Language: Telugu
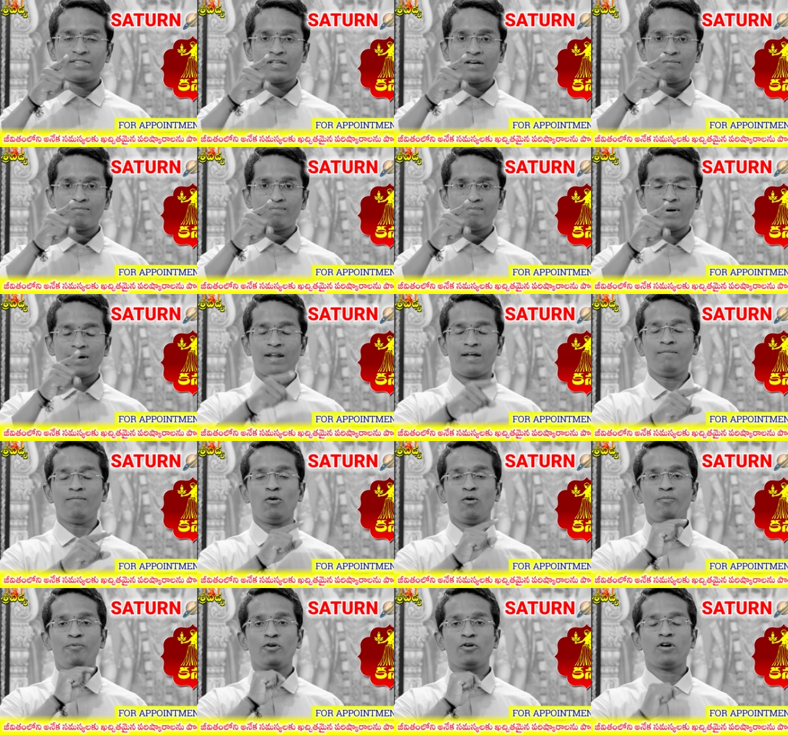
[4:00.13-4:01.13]
ఎంత
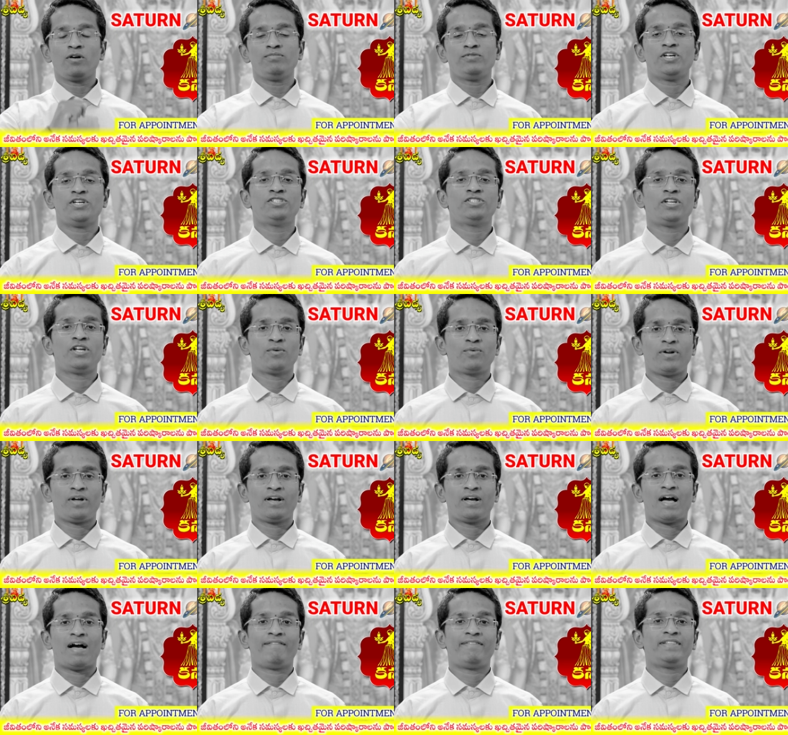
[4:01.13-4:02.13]
బలం ఉపయోగం చేసినా
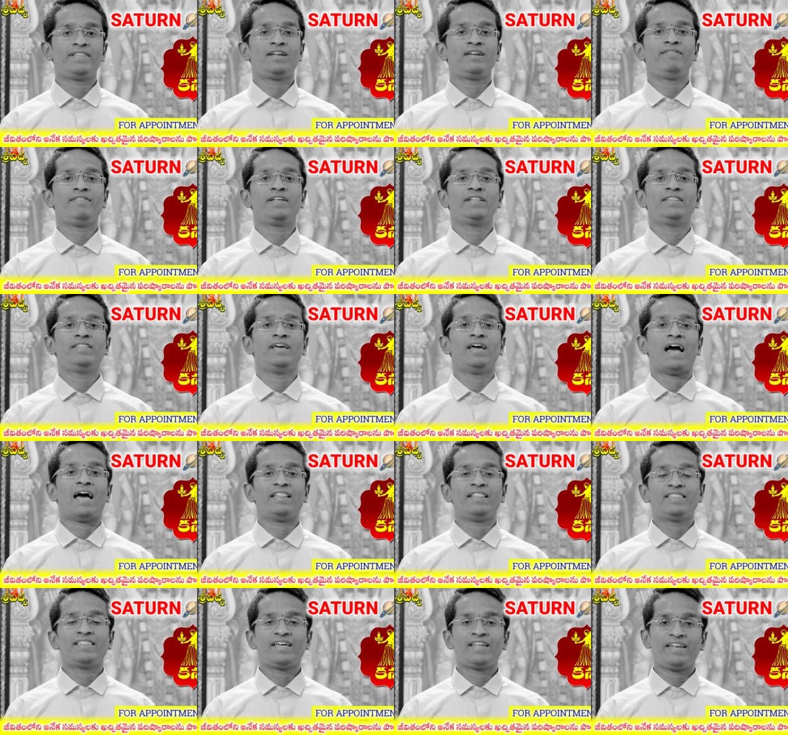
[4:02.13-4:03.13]
కూడా అవతల వ్యక్తి
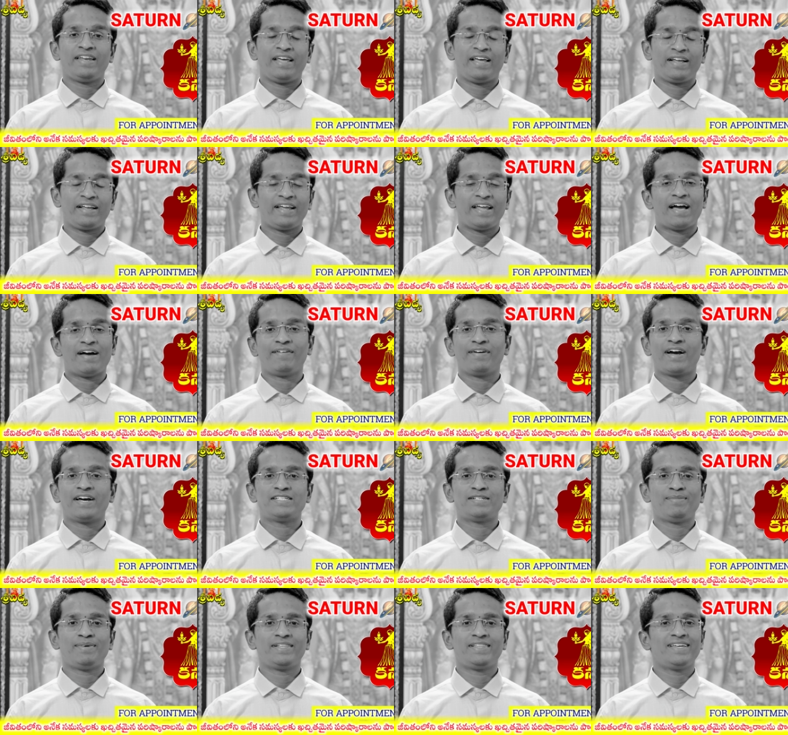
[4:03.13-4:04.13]
అంత నెంగే
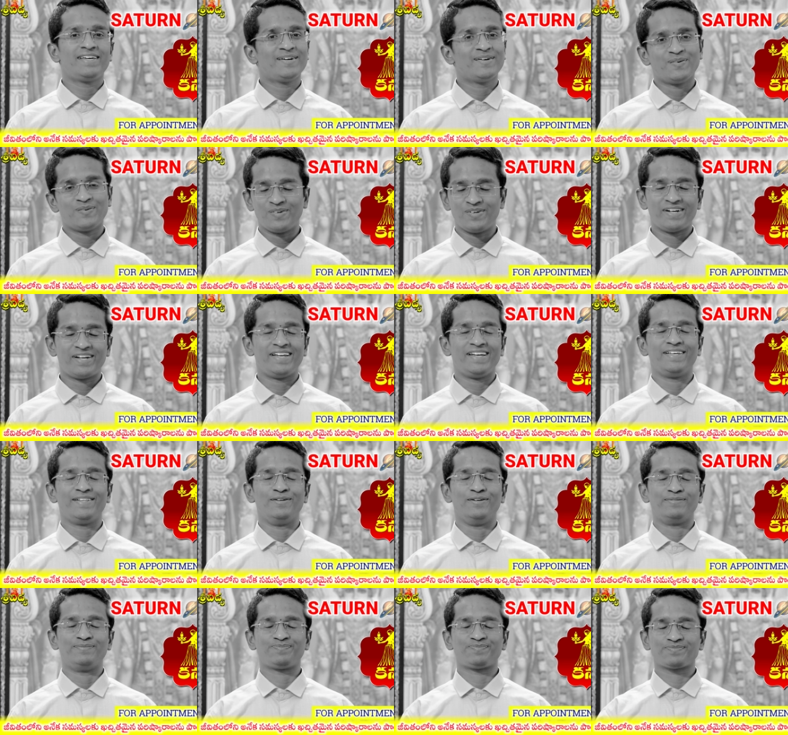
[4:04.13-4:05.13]
అవకాశం అయితే
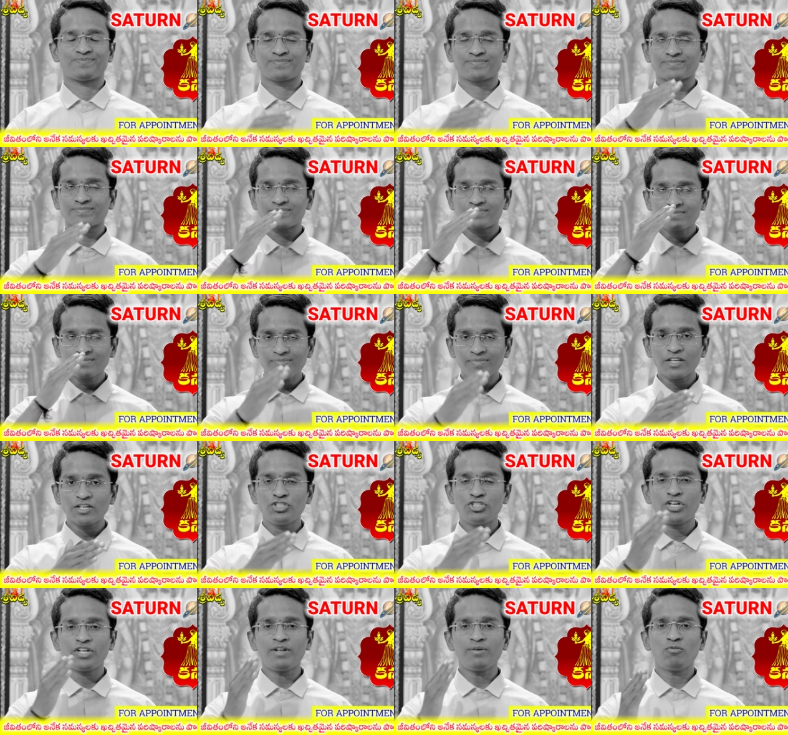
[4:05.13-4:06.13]
ఉండలేదు
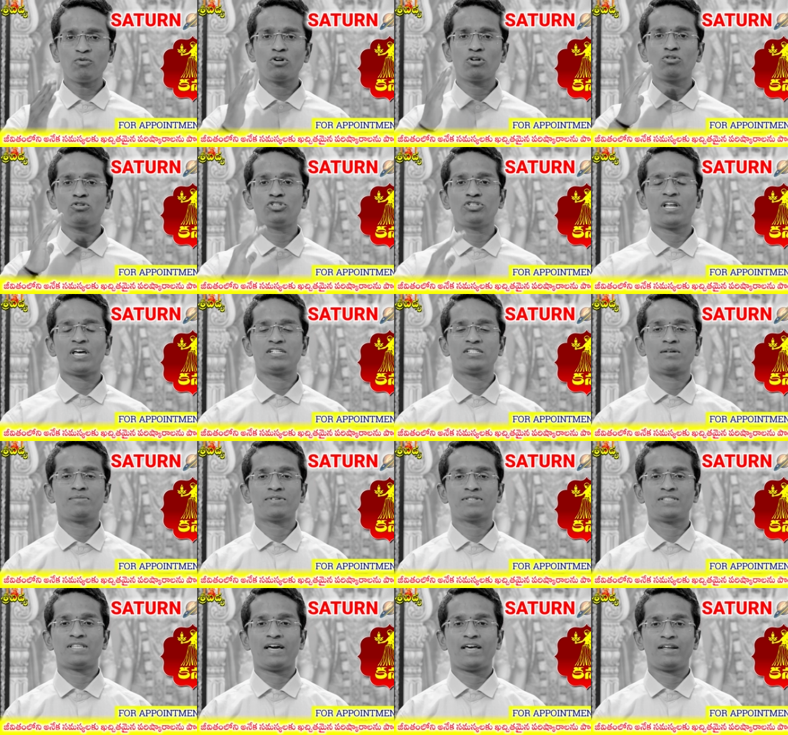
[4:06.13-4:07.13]
శని మూడో దృష్టి
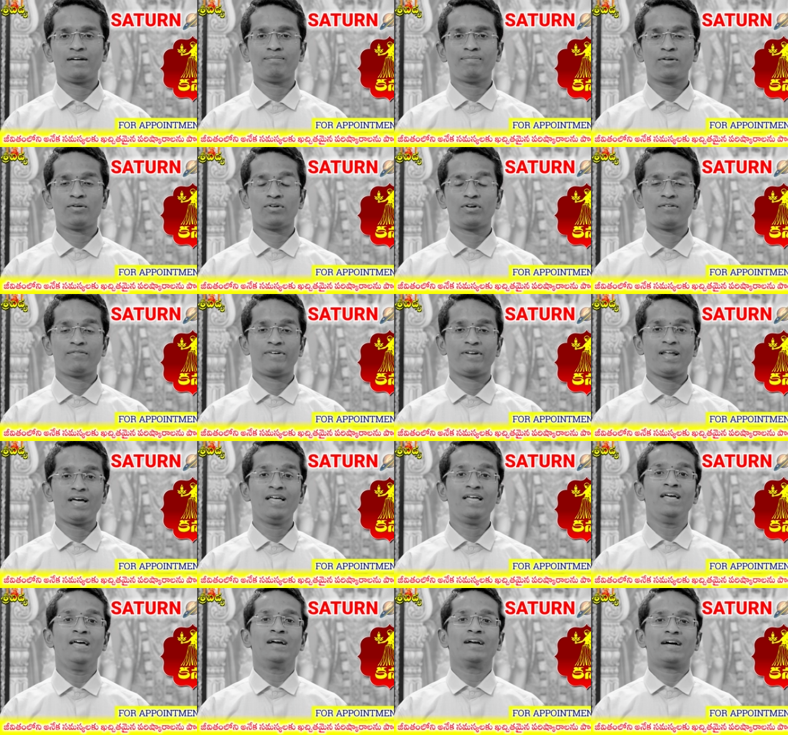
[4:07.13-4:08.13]
అష్టమ స్థానం పైన ఉండడం
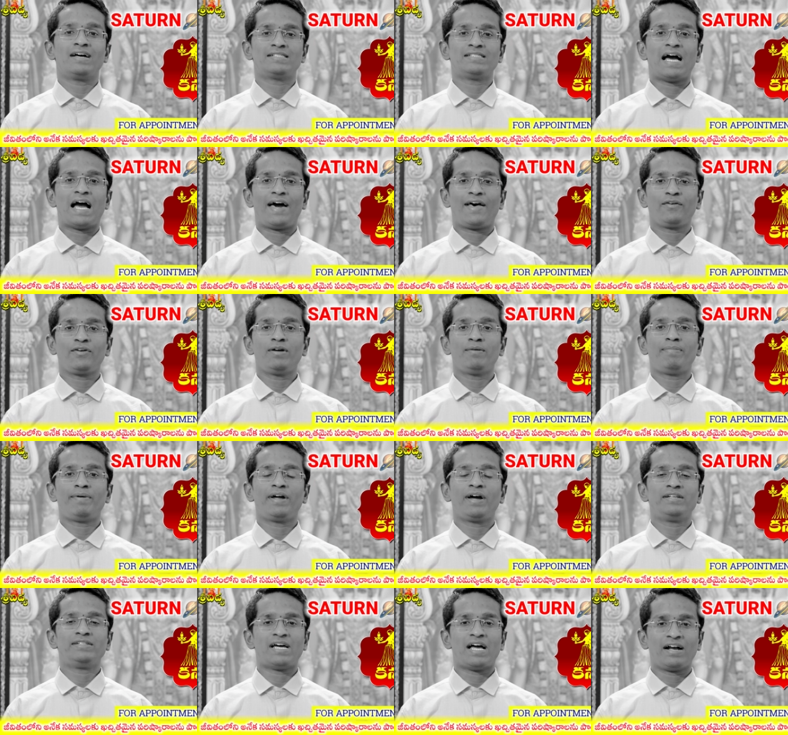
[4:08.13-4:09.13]
వల్ల కాస్త
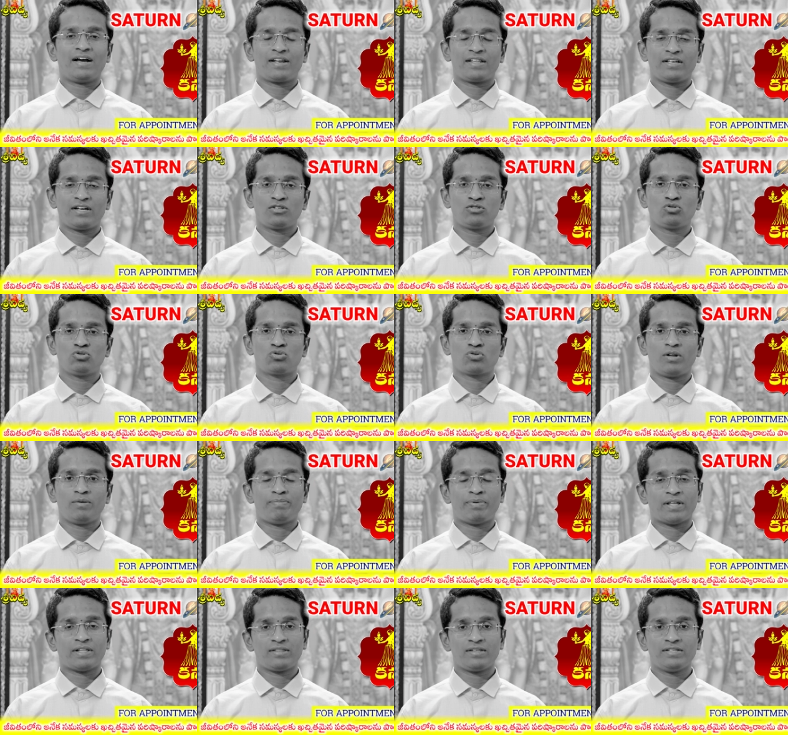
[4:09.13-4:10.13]
ఆరోగ్యపరంగా జాగ్రత్తగా
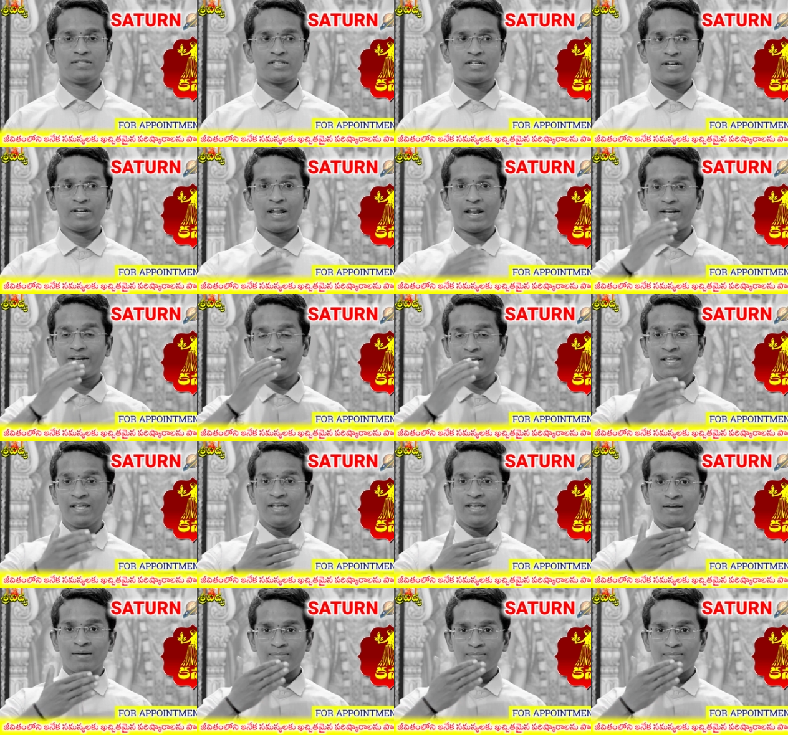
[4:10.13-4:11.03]
చూసుకోవడానికి ప్రయత్నించండి అంటే